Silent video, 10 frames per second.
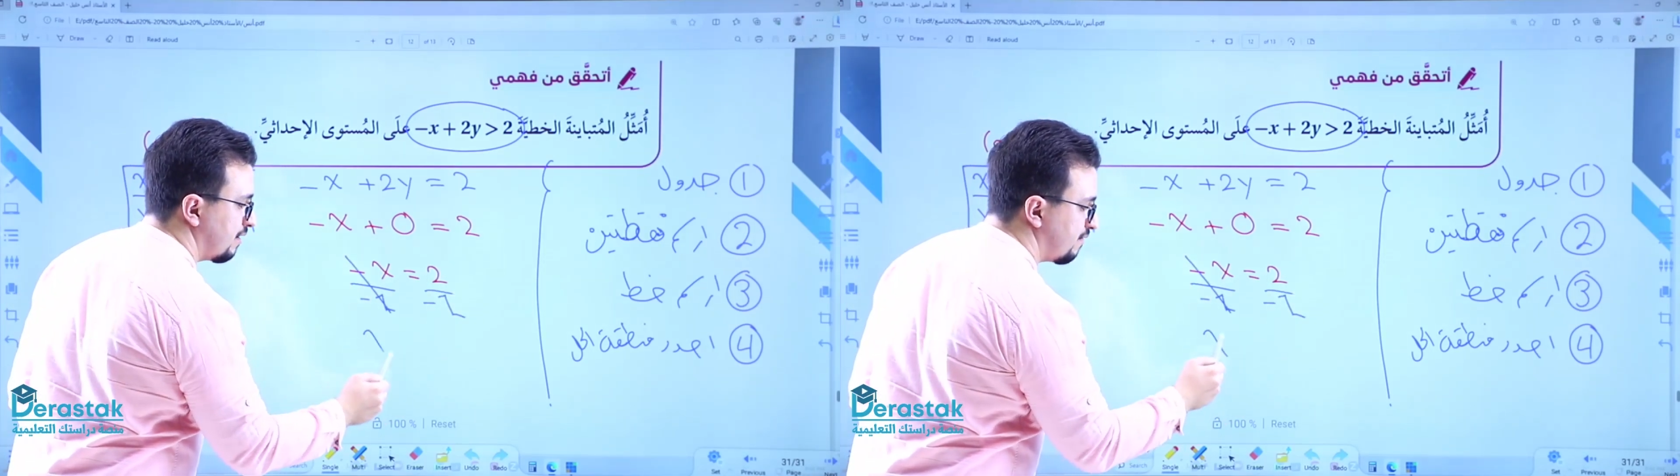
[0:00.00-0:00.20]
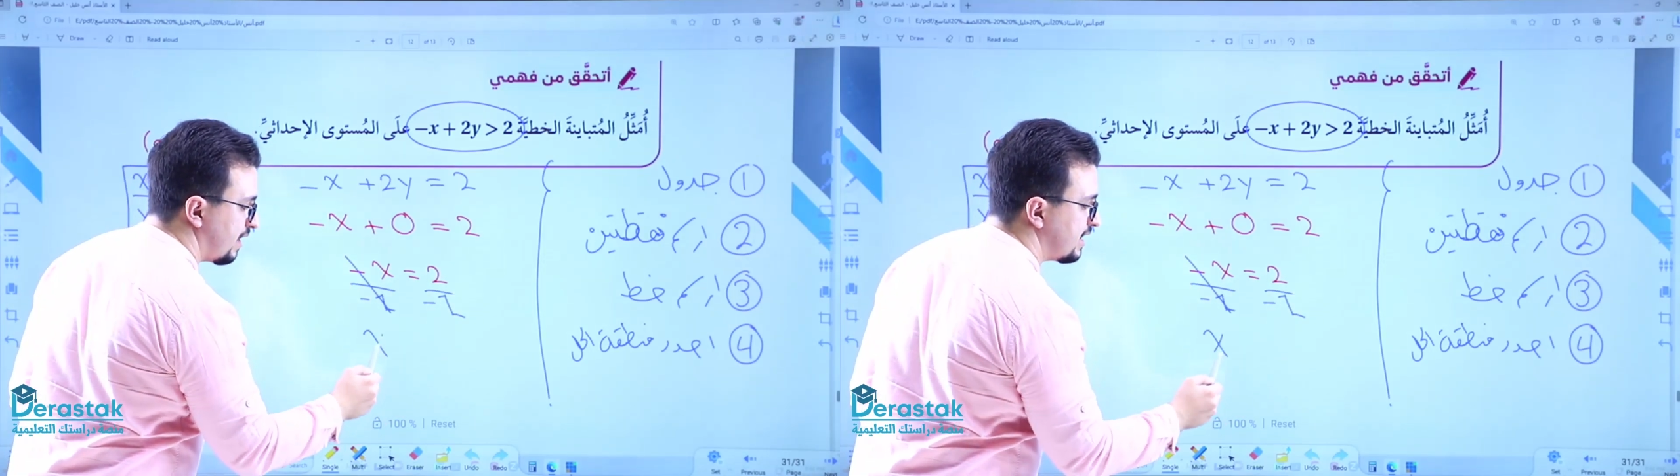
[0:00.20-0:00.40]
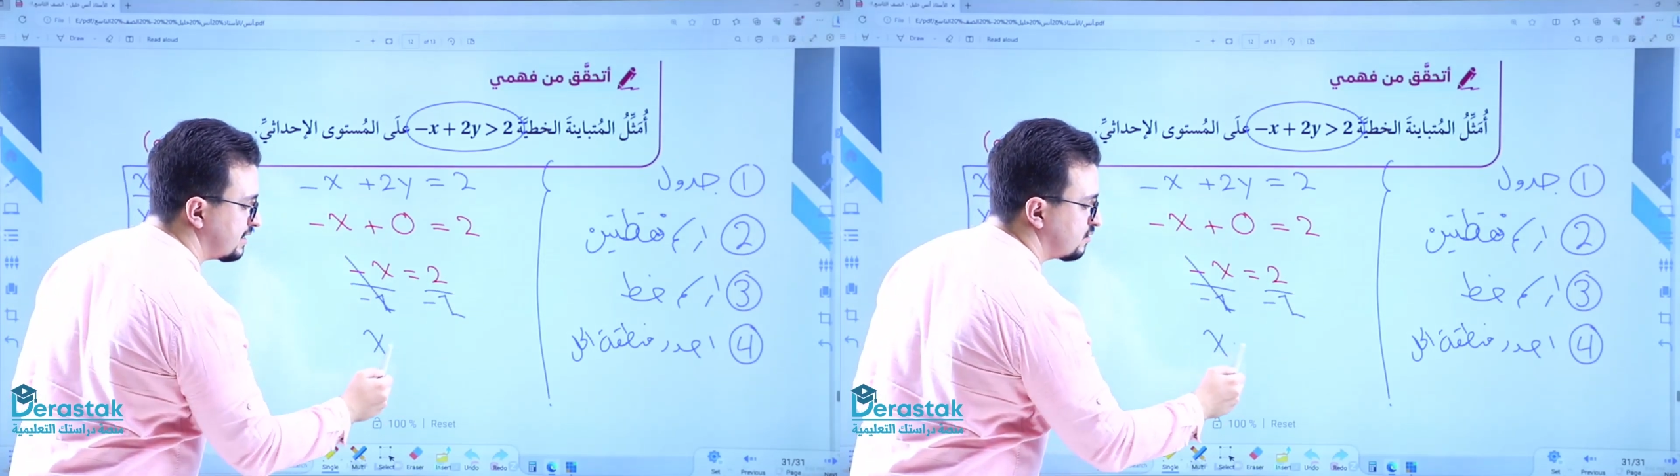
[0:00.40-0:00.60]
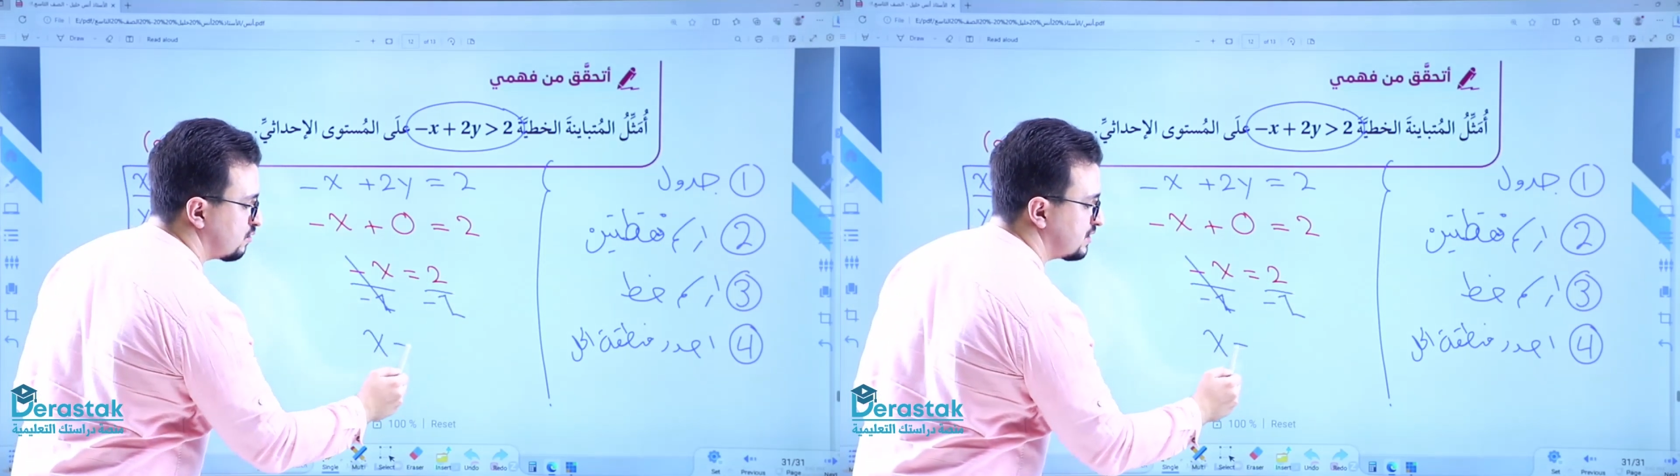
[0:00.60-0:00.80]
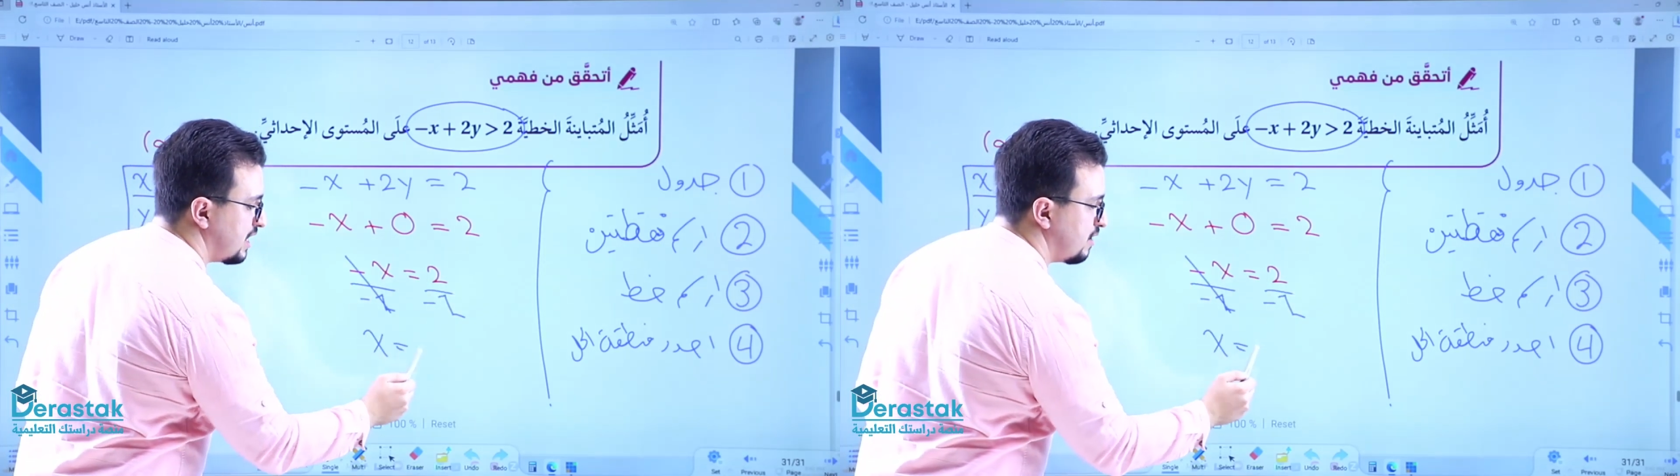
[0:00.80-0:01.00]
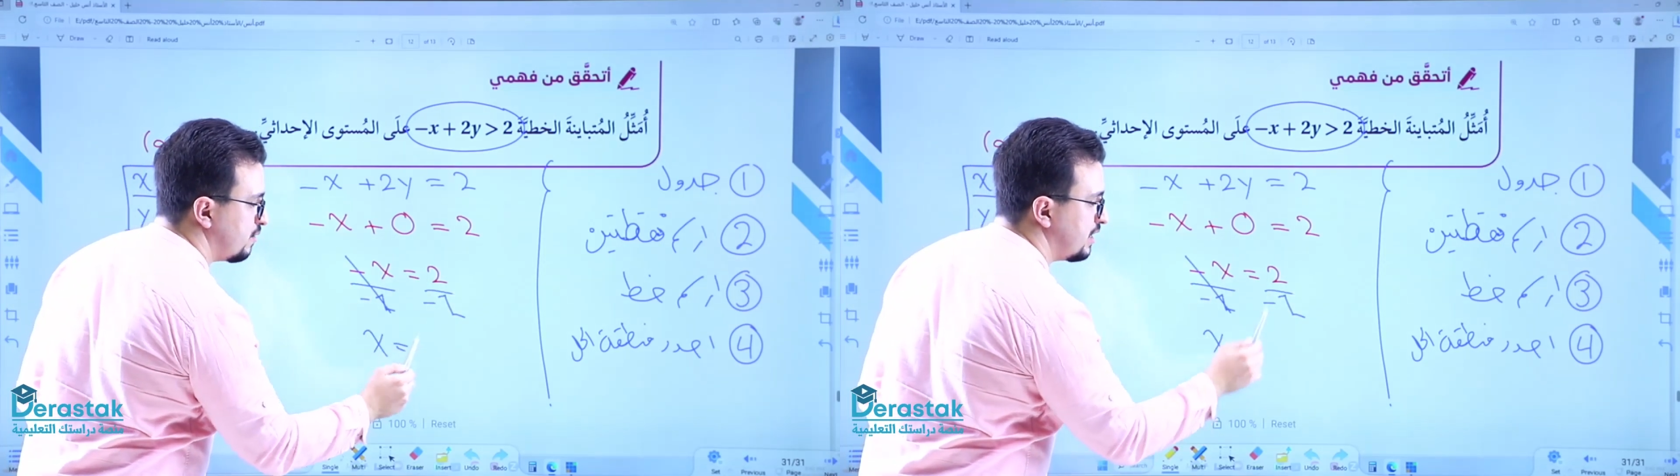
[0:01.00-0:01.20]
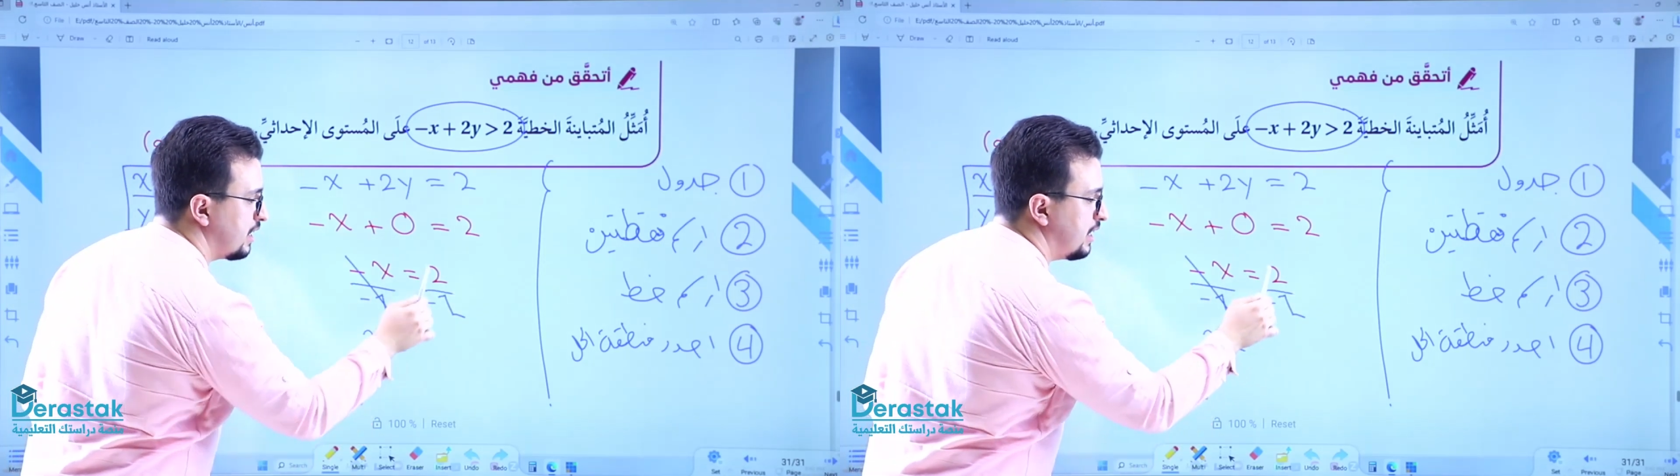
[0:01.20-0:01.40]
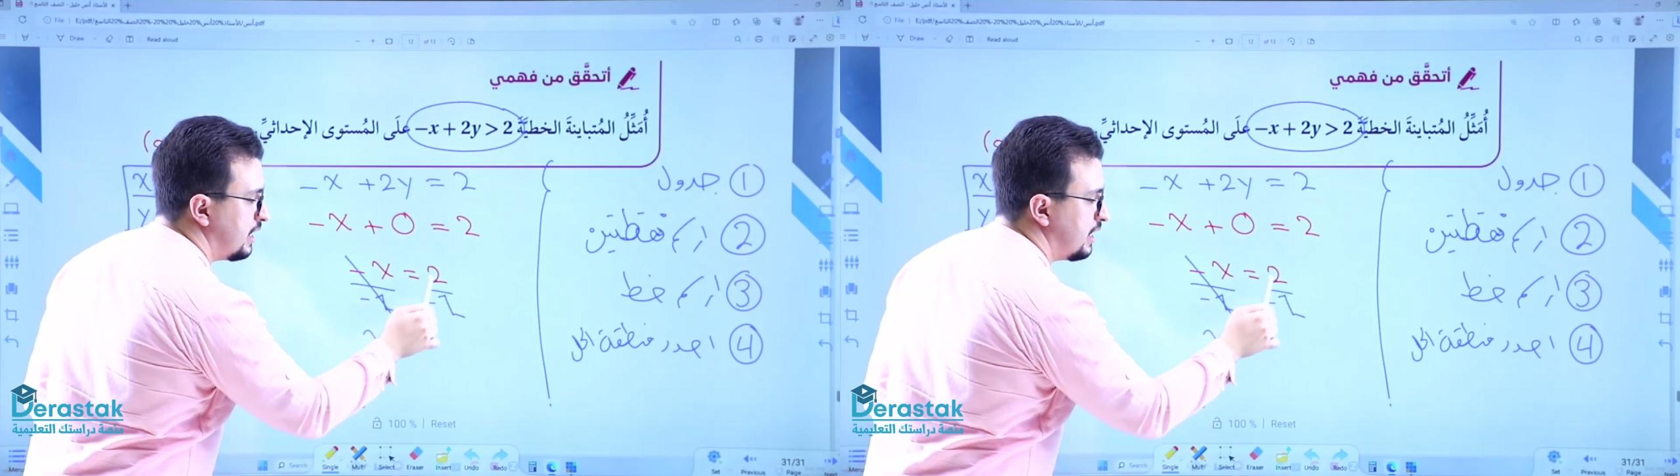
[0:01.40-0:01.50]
فاكس تساوي